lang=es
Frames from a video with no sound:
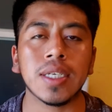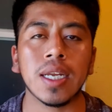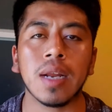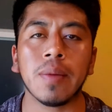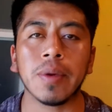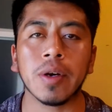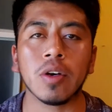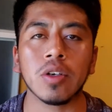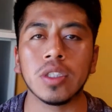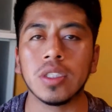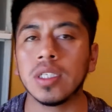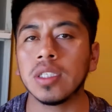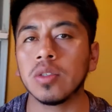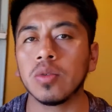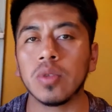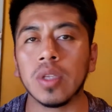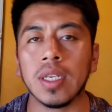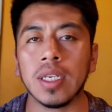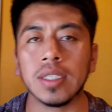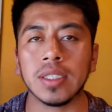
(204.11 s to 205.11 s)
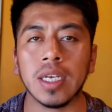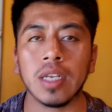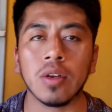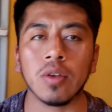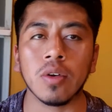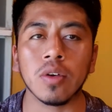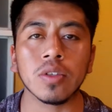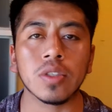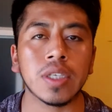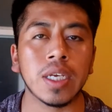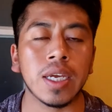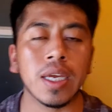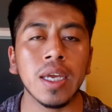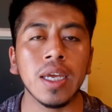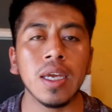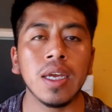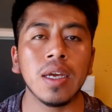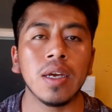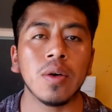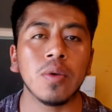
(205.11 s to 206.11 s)
A lo mejor si estás utilizando, no sé,
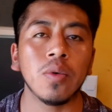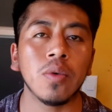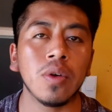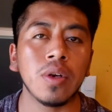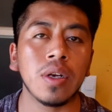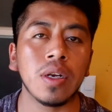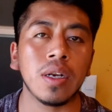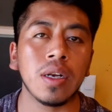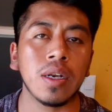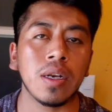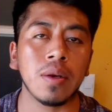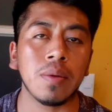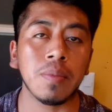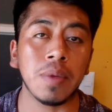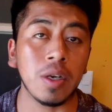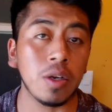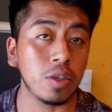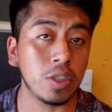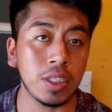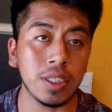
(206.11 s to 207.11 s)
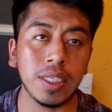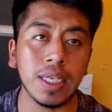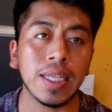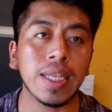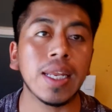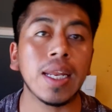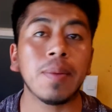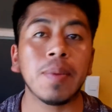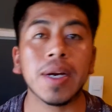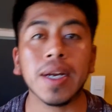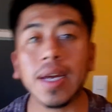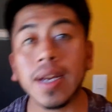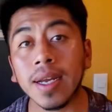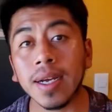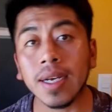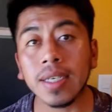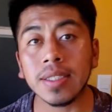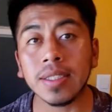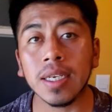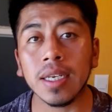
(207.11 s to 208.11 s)
un minoxidil de la marca
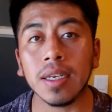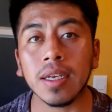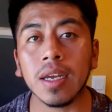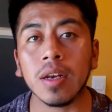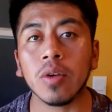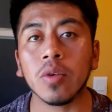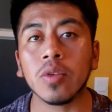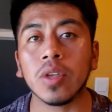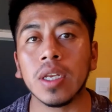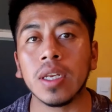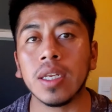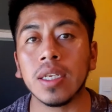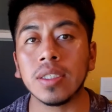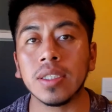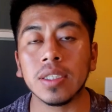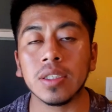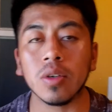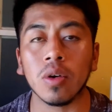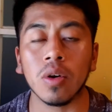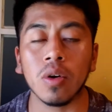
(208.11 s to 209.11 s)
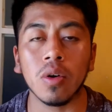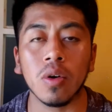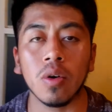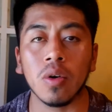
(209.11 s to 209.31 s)
Nacastel, que lo utilices o lo,